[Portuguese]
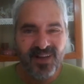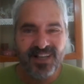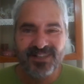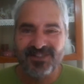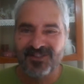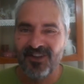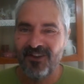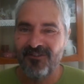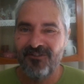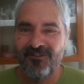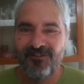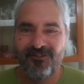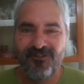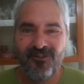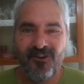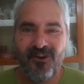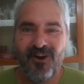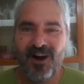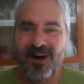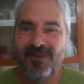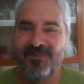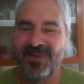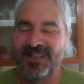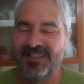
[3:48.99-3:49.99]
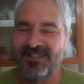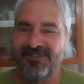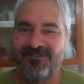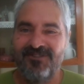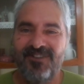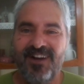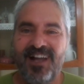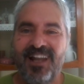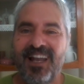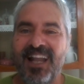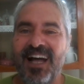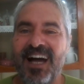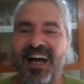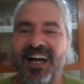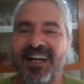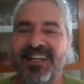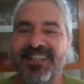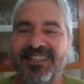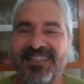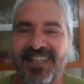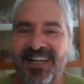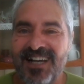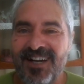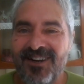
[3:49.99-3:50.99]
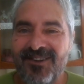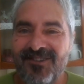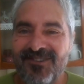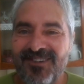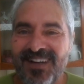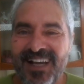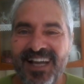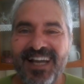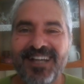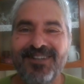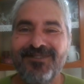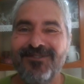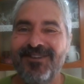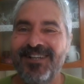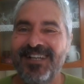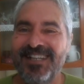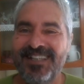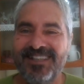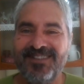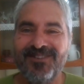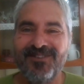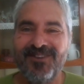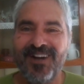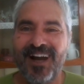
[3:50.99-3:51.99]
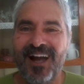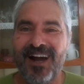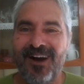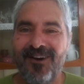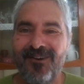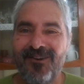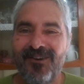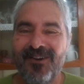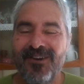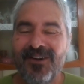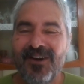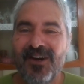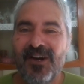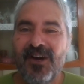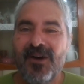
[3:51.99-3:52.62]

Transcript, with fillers: é só forma de falar, não. É no litoral.